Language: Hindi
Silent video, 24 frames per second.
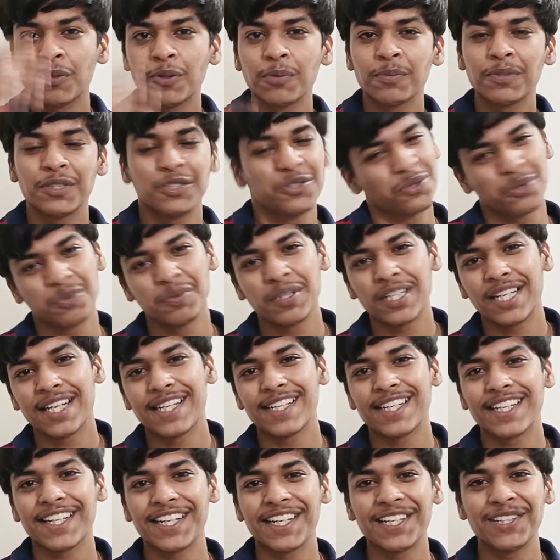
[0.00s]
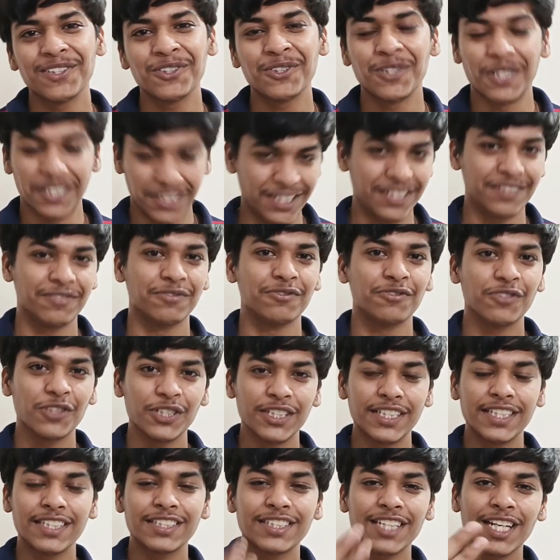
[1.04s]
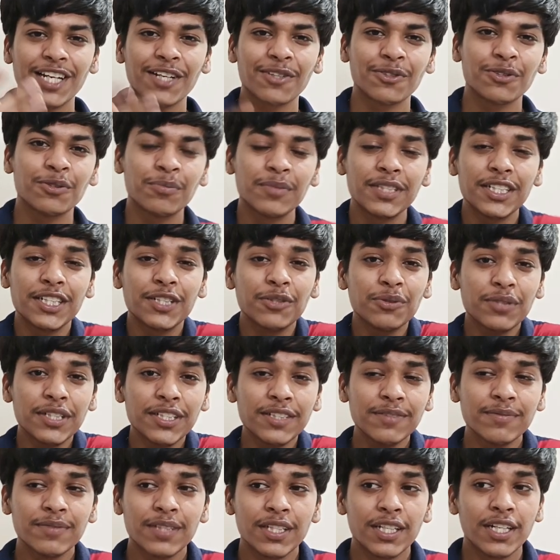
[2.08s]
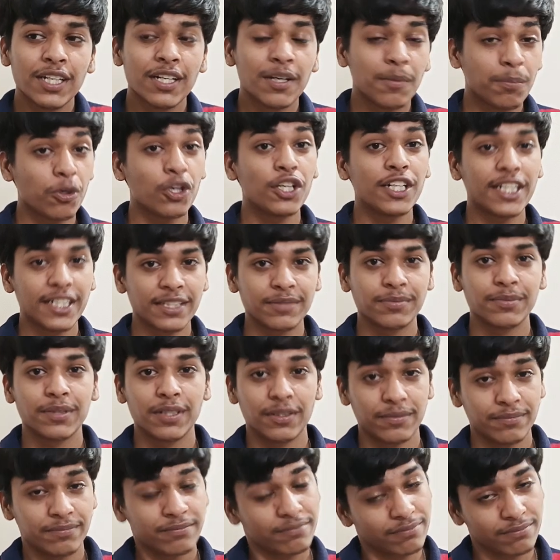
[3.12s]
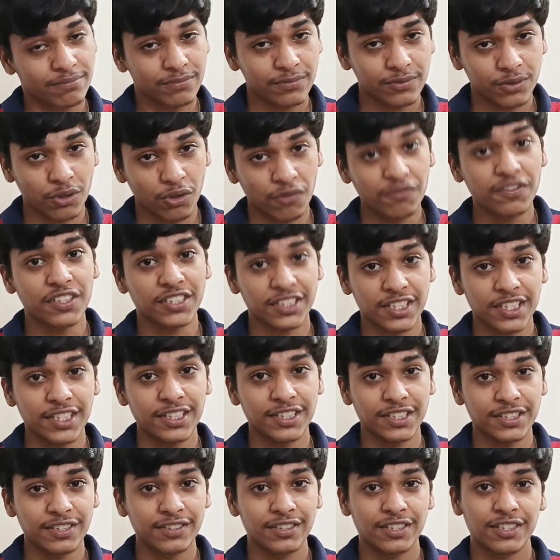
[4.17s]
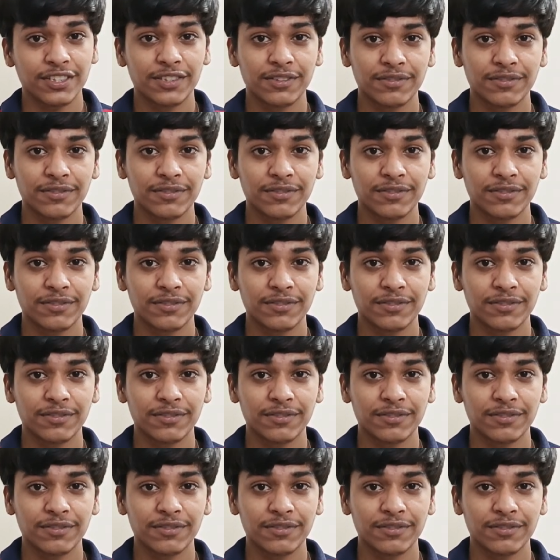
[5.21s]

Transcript: मोमी जो भी कहना कह लो हाँ वही है चालाक लोमड़ी क्योंकि पॉलिटिक्स में है ऑब्वियस रीजन